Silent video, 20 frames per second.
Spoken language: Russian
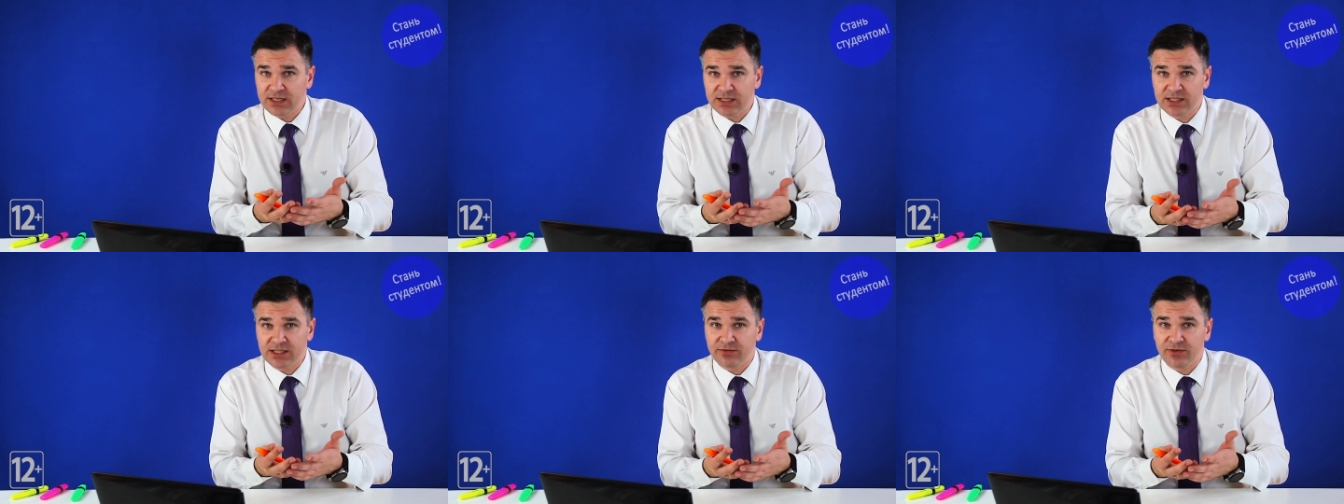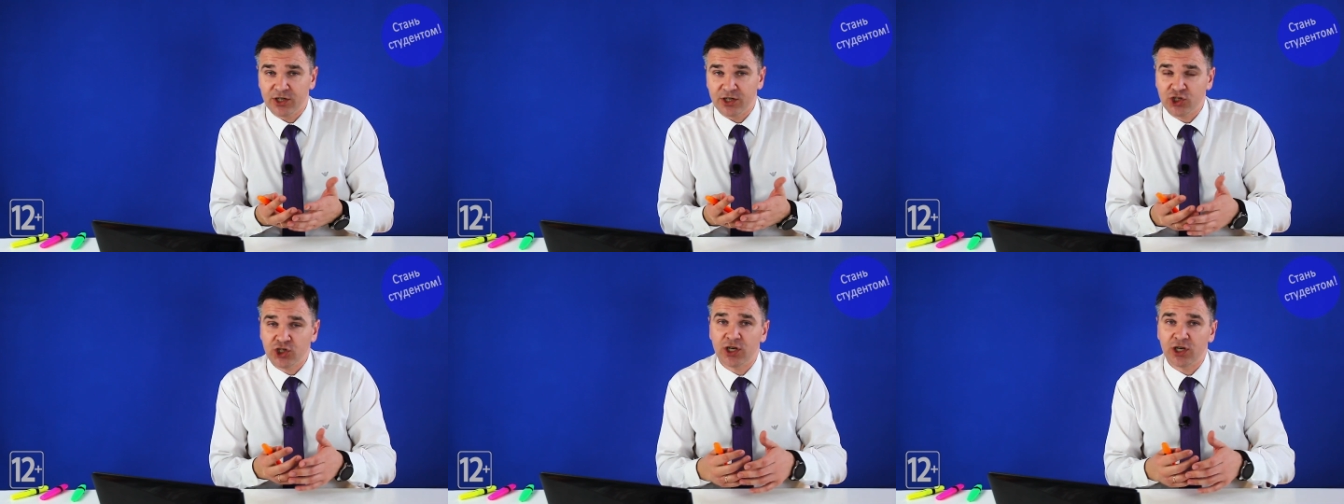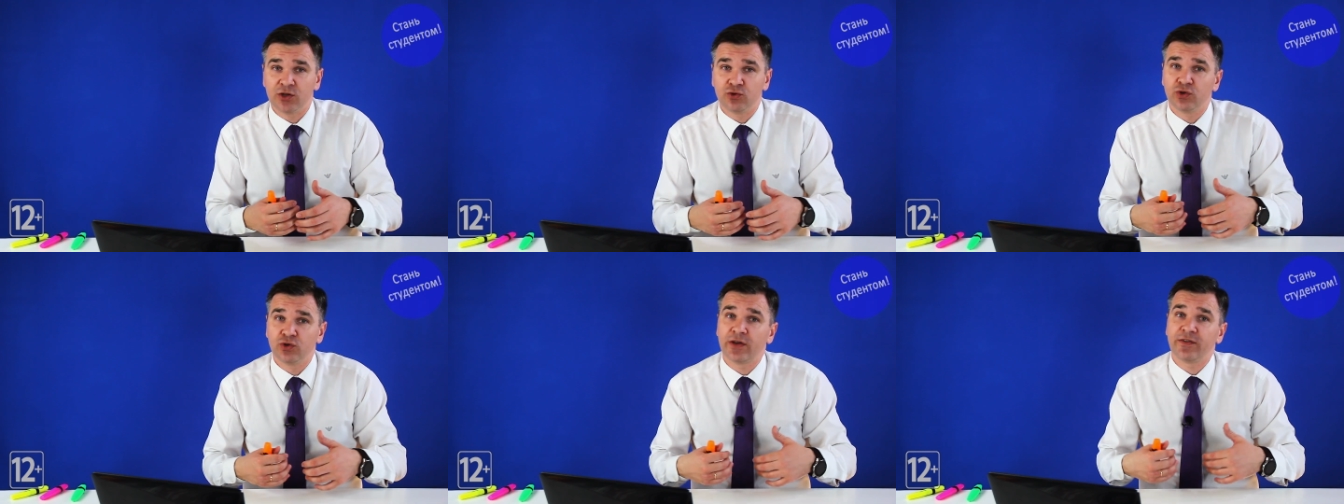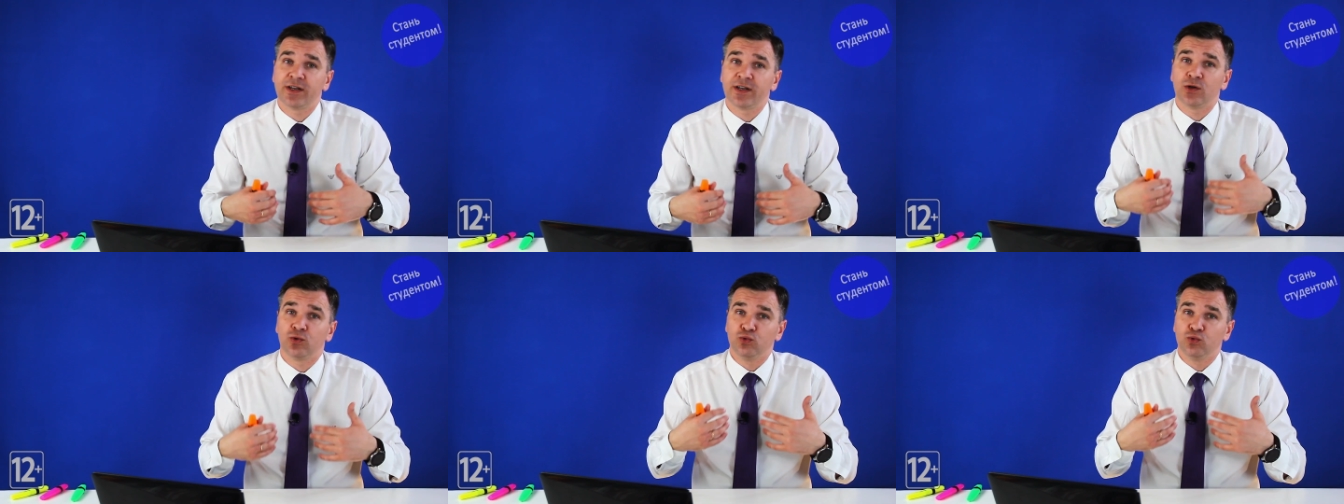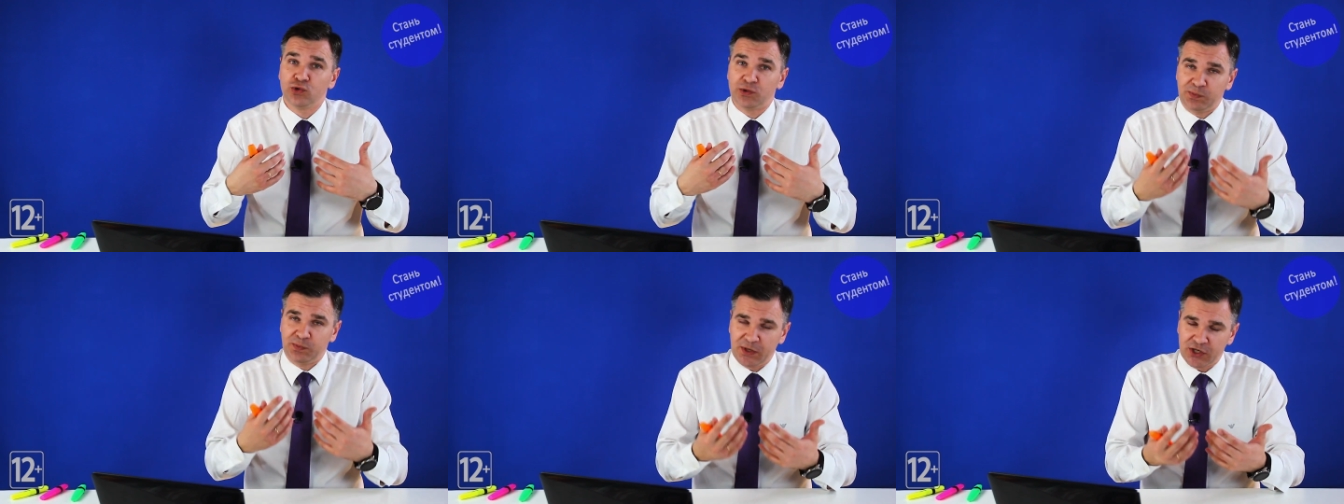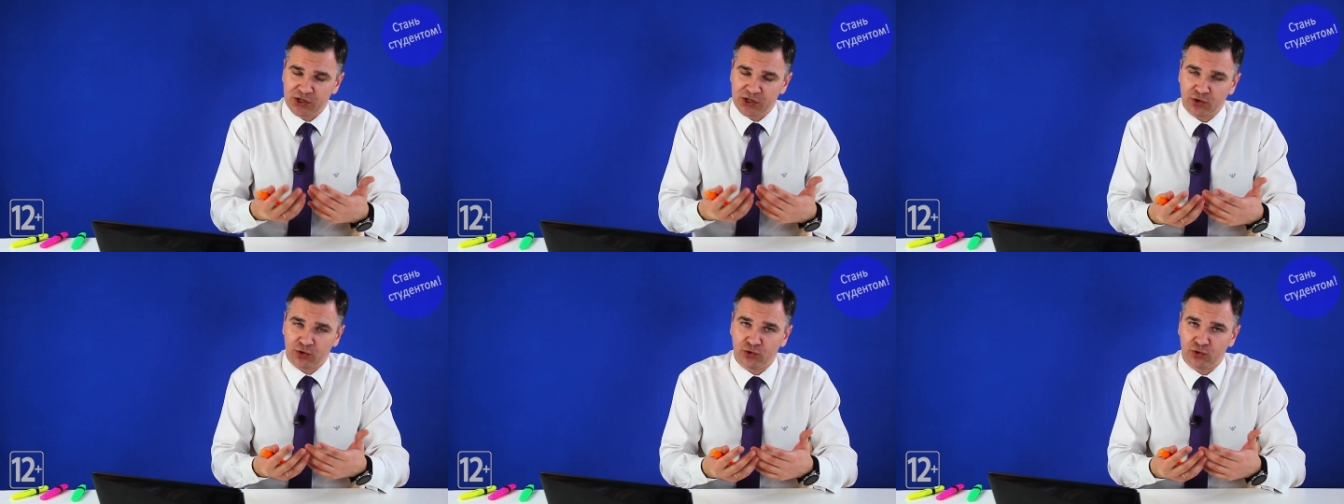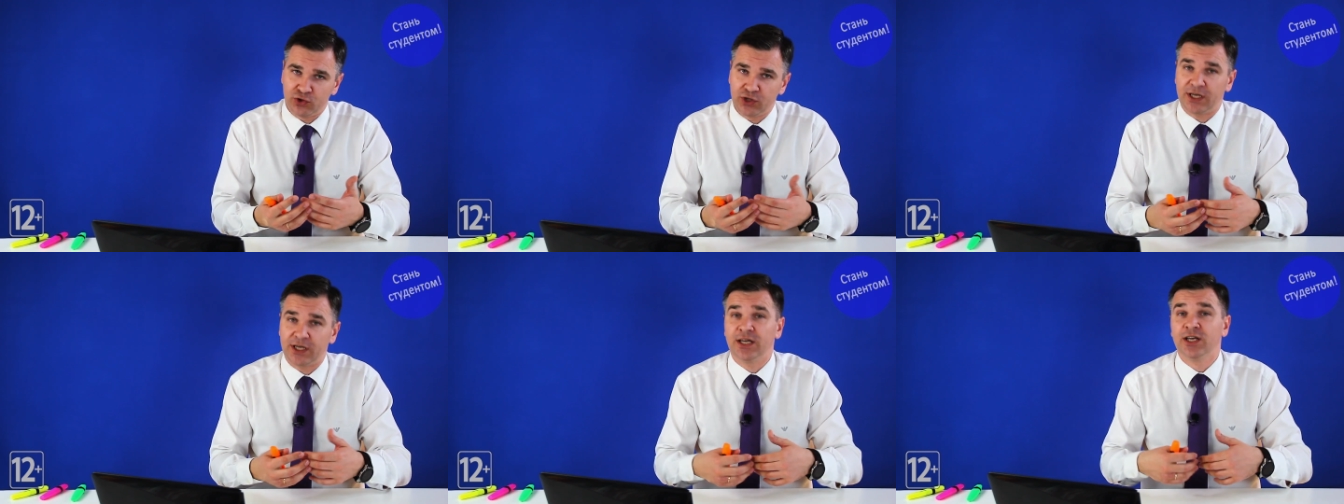если вы решили, но, наверное, у успешных
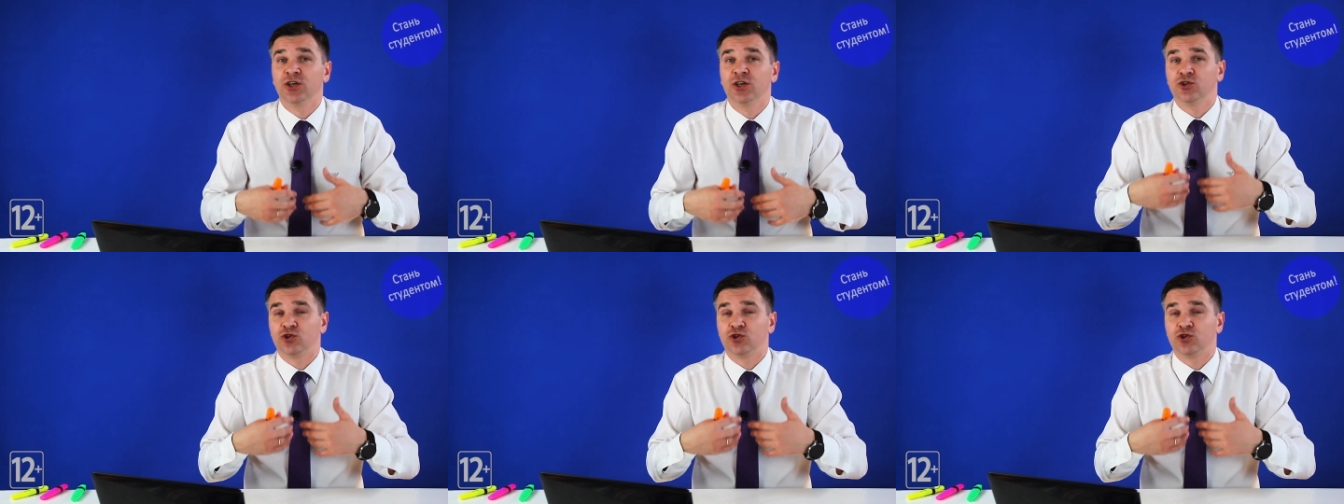людей